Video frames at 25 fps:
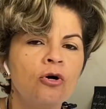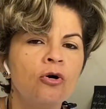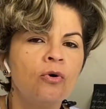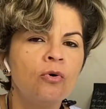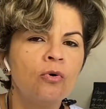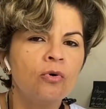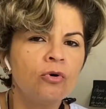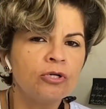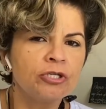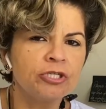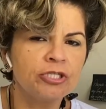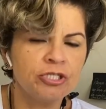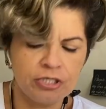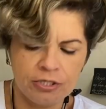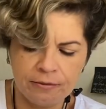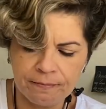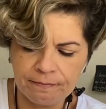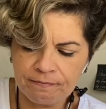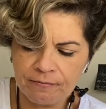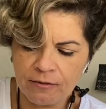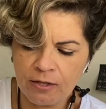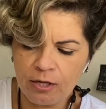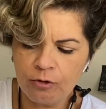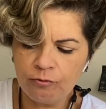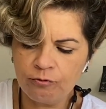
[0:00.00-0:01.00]
Hoje
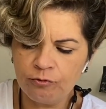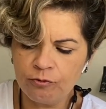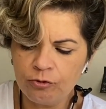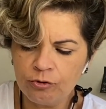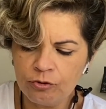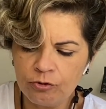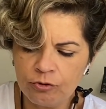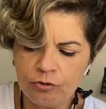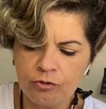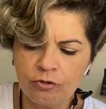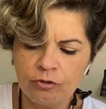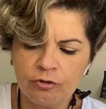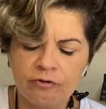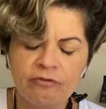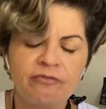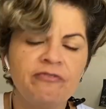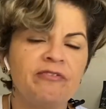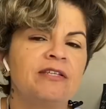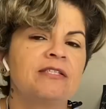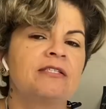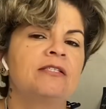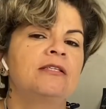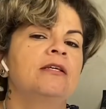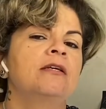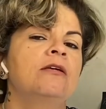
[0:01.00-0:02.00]
eu vou
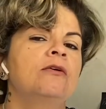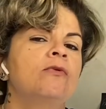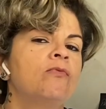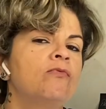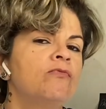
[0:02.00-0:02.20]
fazer